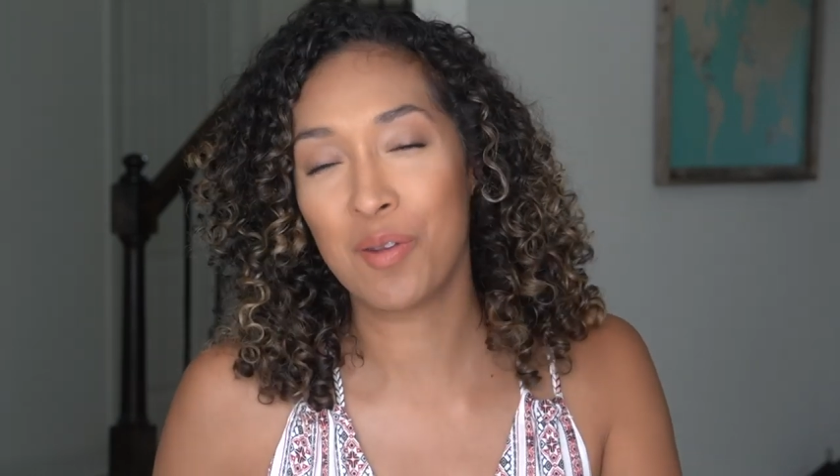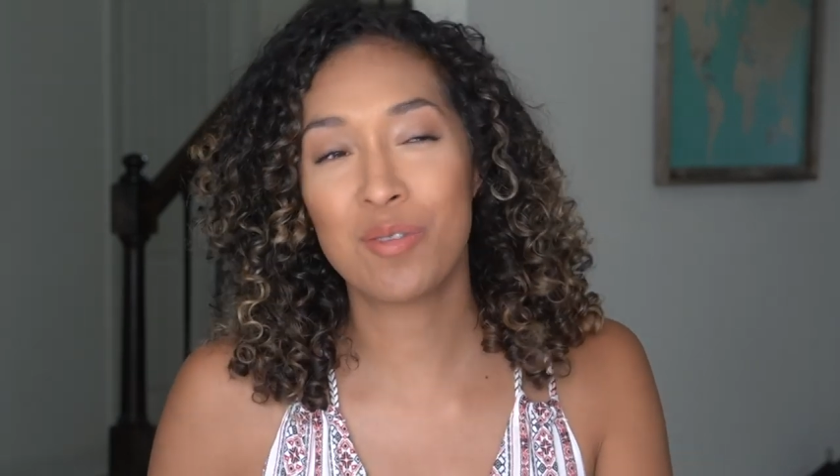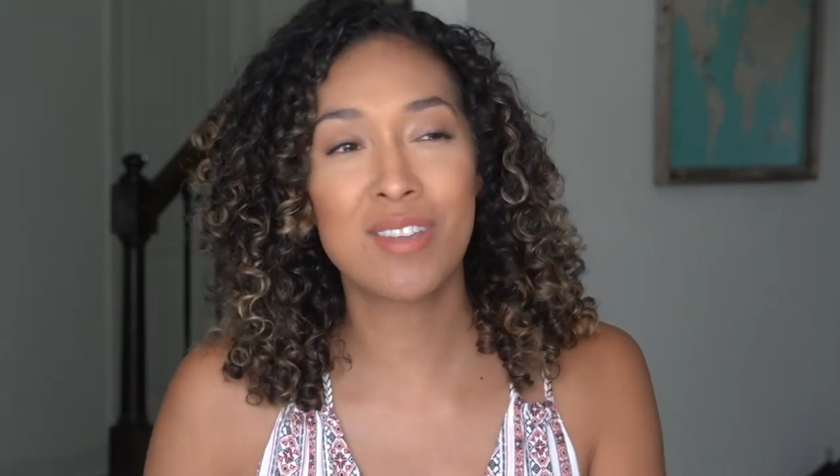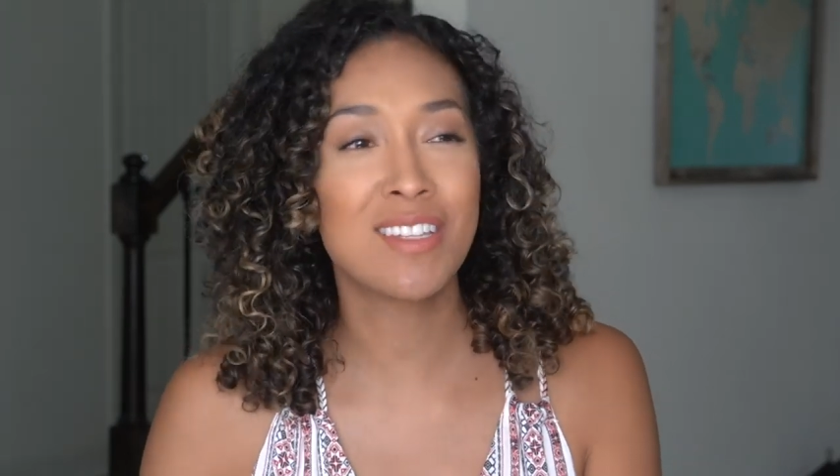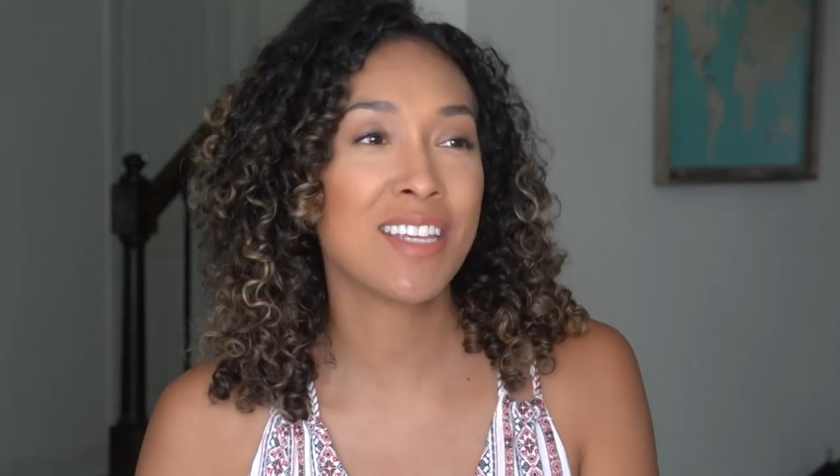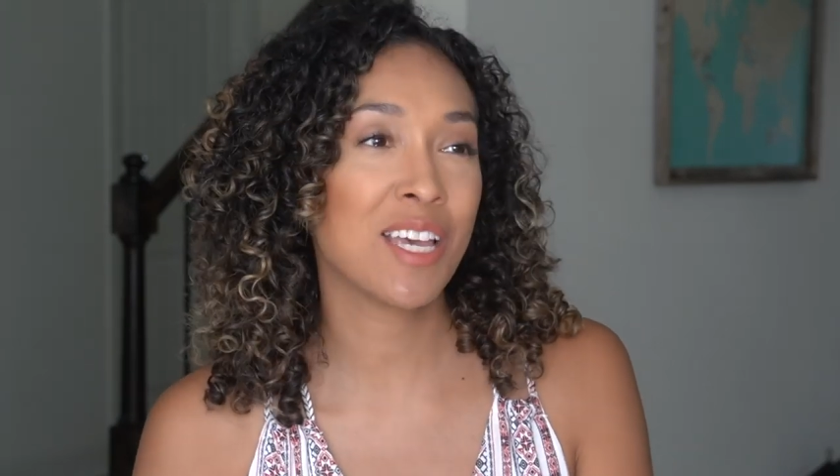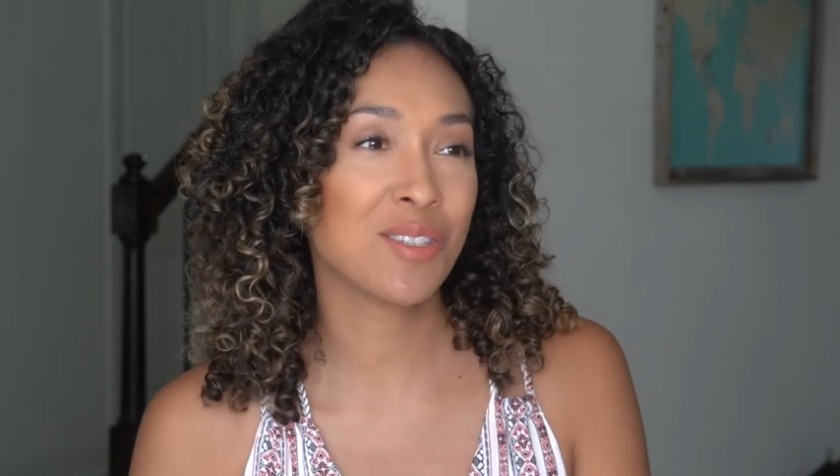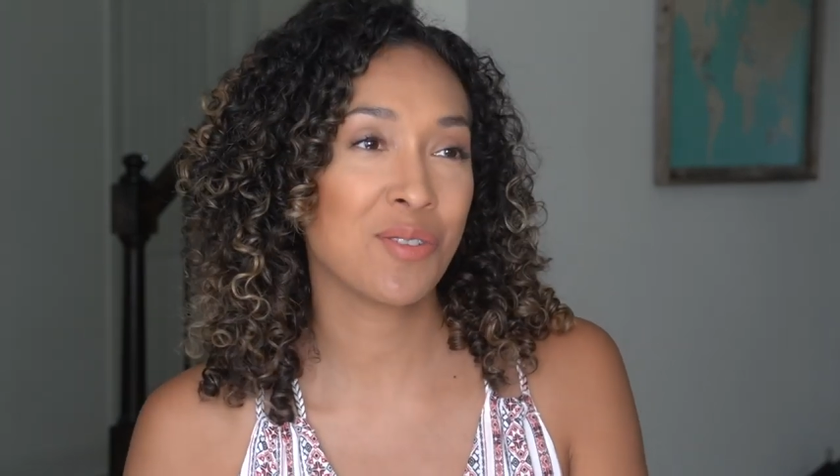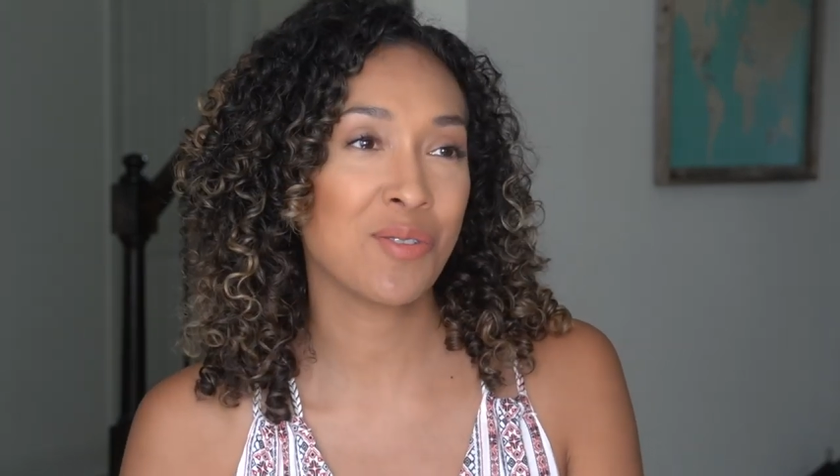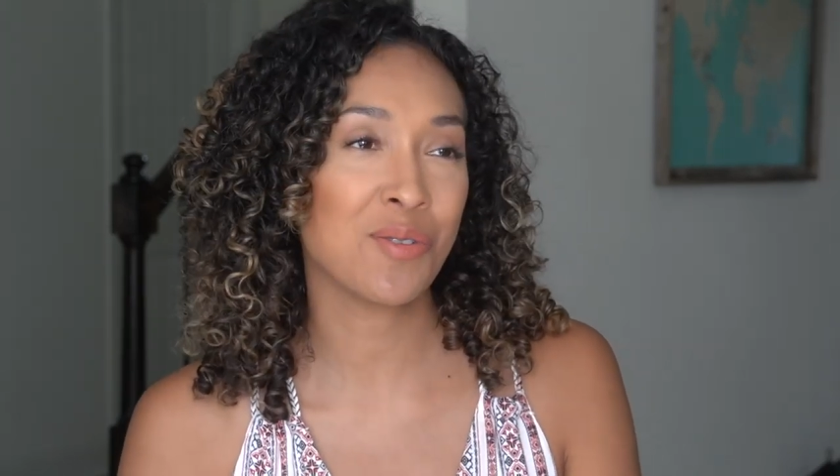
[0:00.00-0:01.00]
No sé si
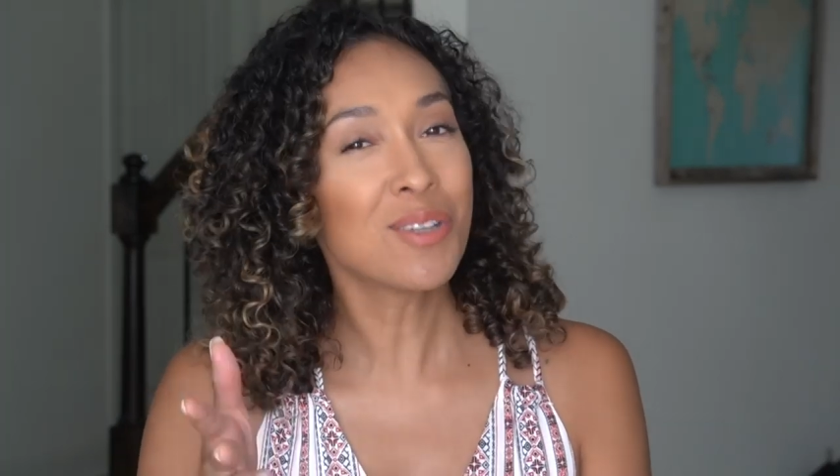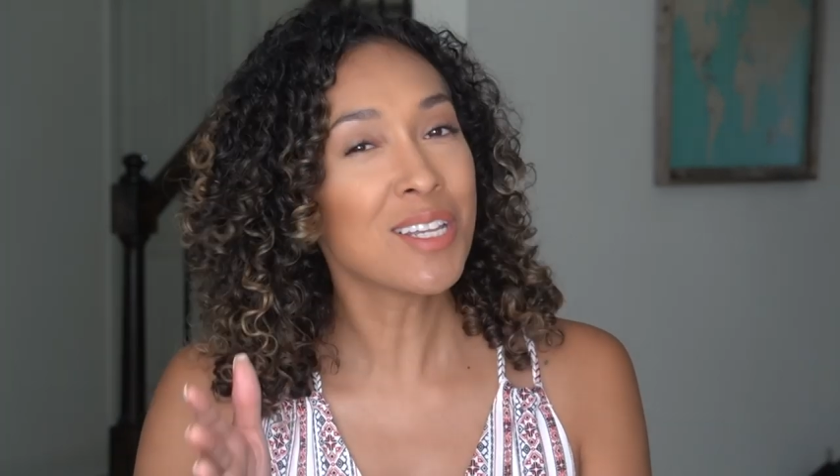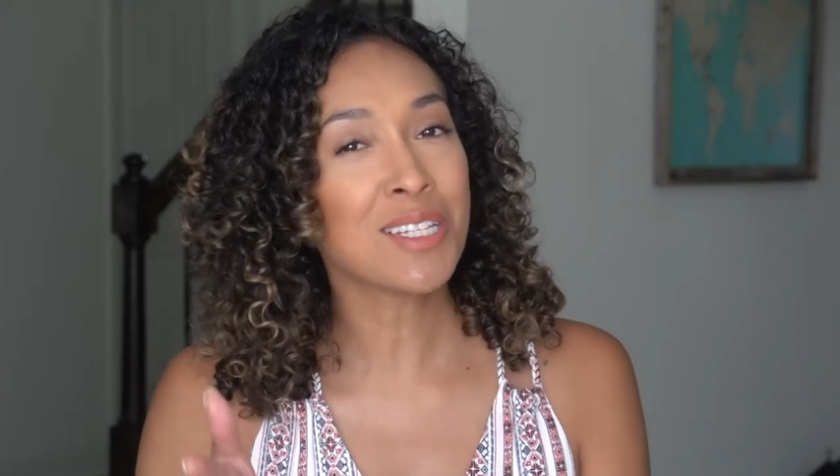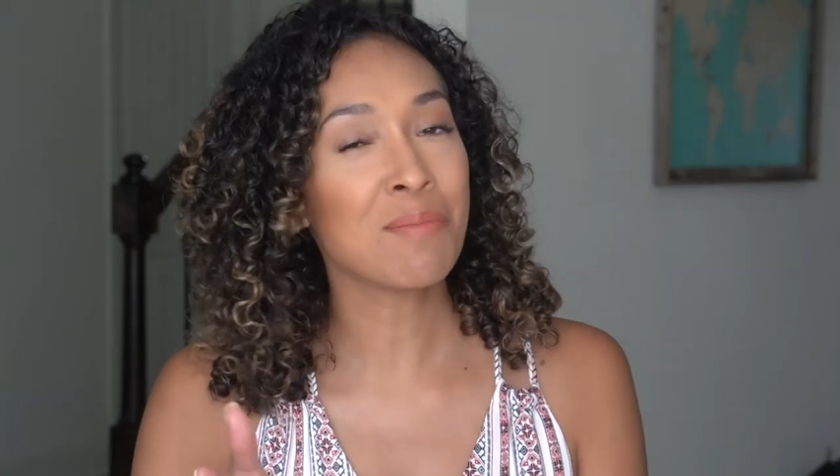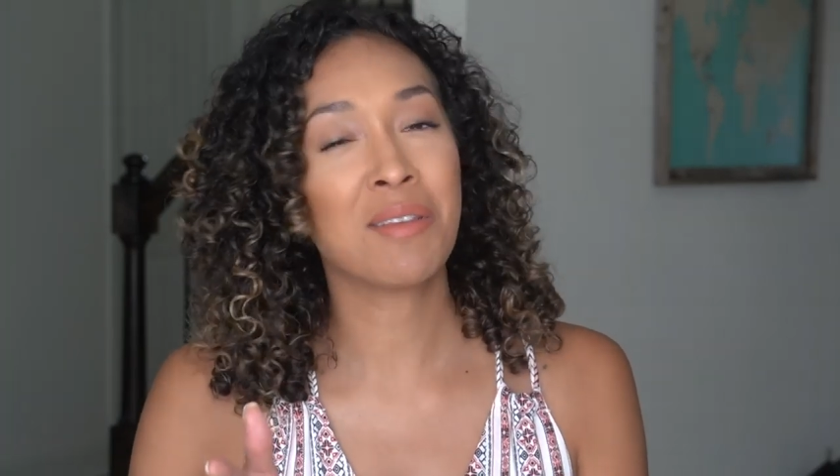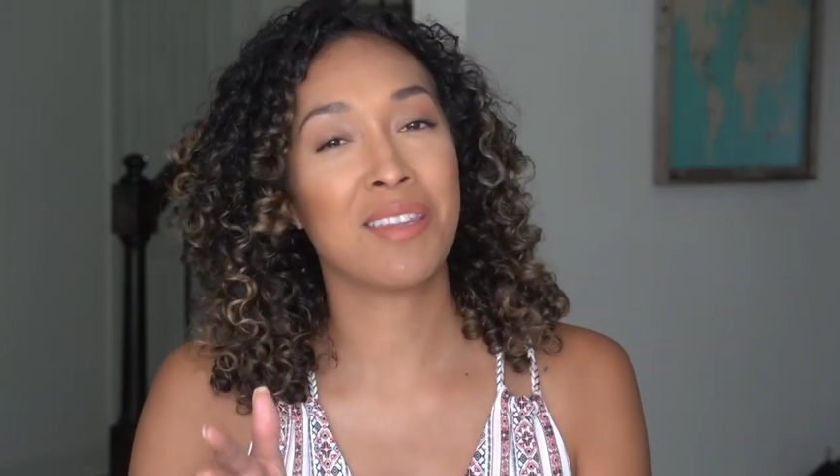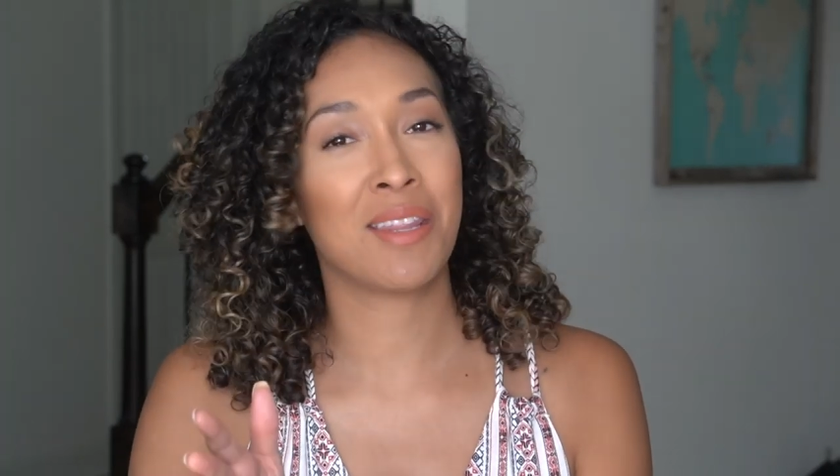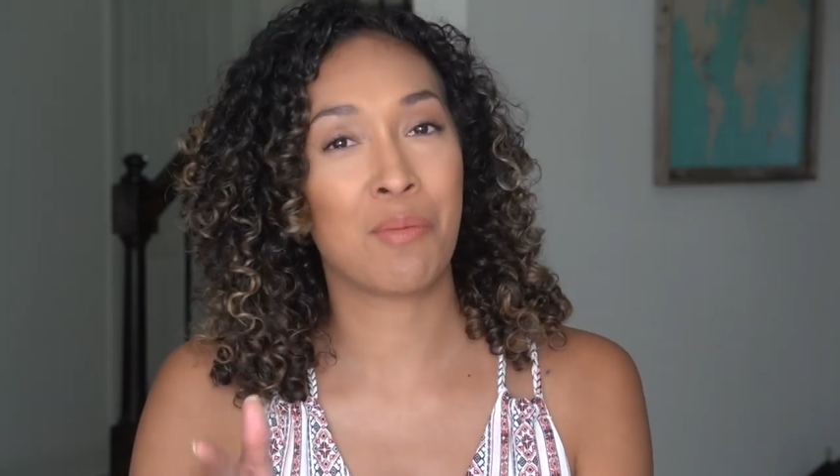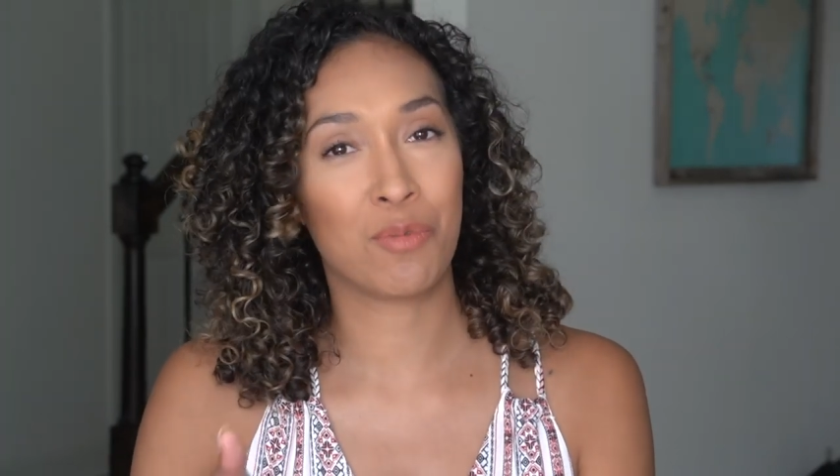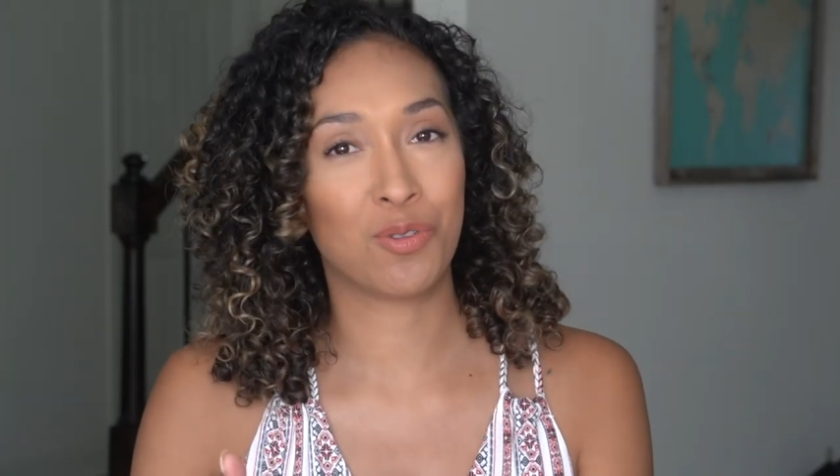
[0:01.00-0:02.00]
eso, no sé si me
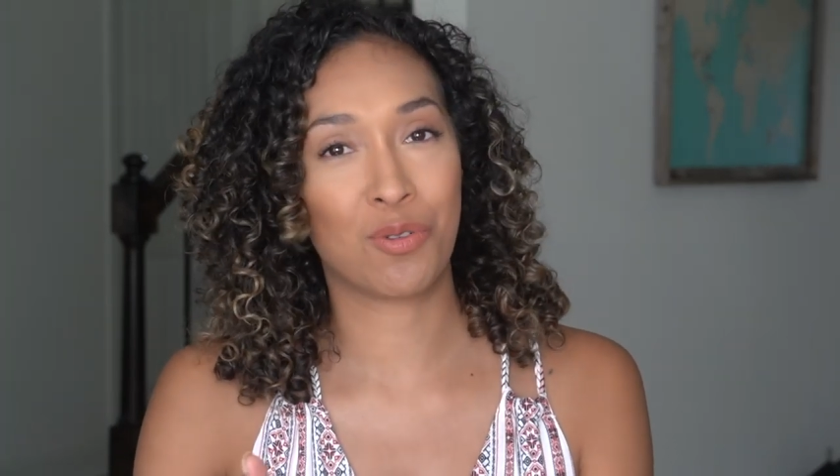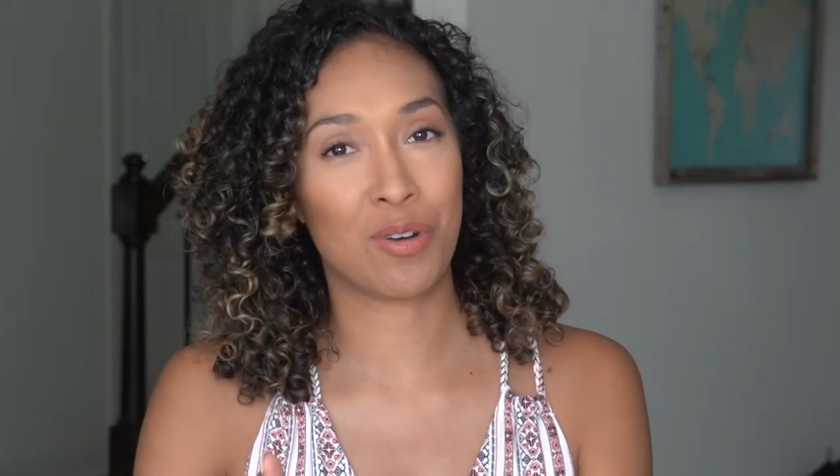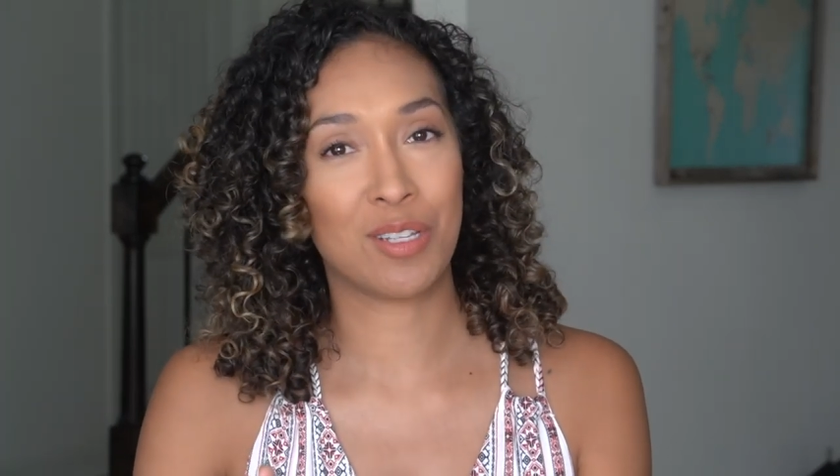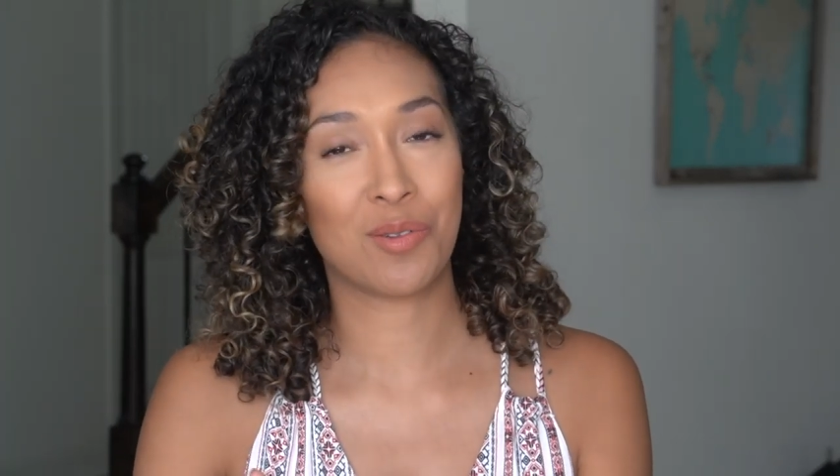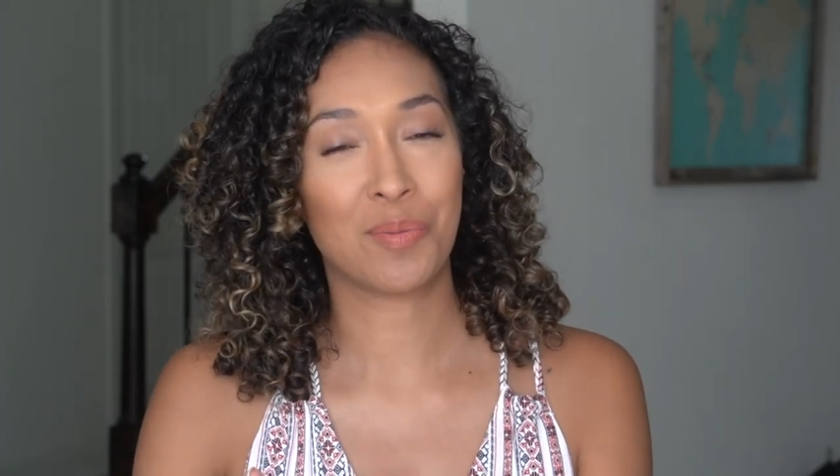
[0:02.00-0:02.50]
entiende mucho con eso.